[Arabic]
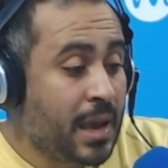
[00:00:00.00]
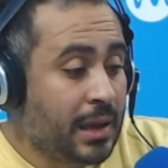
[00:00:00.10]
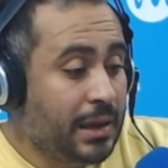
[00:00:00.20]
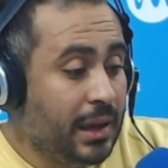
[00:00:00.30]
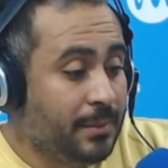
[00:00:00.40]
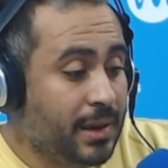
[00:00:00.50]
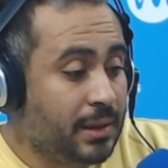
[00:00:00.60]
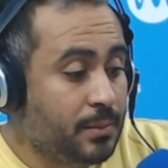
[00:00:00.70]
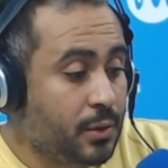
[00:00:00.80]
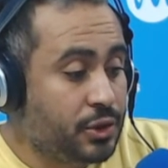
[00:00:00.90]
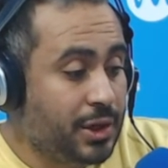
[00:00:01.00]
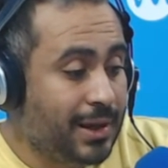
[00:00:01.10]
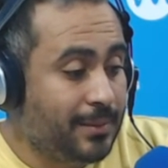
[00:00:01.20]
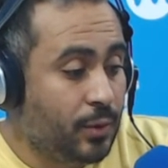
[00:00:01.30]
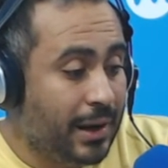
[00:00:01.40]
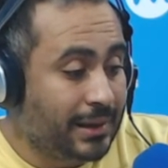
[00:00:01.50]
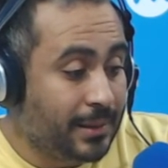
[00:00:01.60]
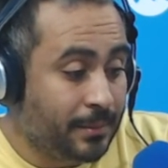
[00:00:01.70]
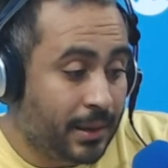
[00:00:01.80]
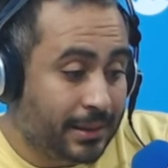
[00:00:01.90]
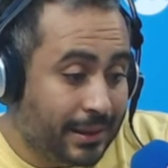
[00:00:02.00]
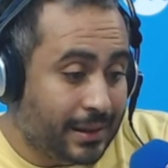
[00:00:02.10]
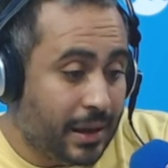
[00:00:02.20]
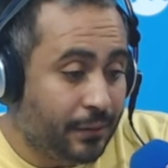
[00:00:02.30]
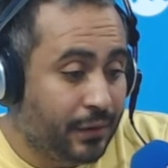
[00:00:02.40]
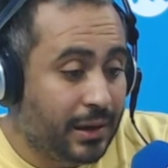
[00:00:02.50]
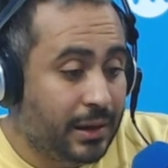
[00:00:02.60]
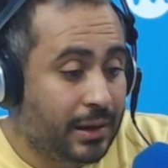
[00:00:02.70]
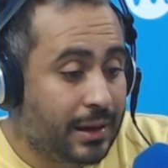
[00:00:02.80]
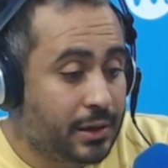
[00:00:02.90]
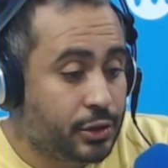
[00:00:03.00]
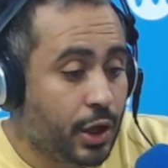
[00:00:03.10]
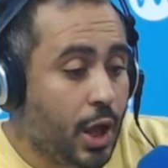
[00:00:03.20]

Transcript: لحمايه مواشيهم وعدم تركها في الخارج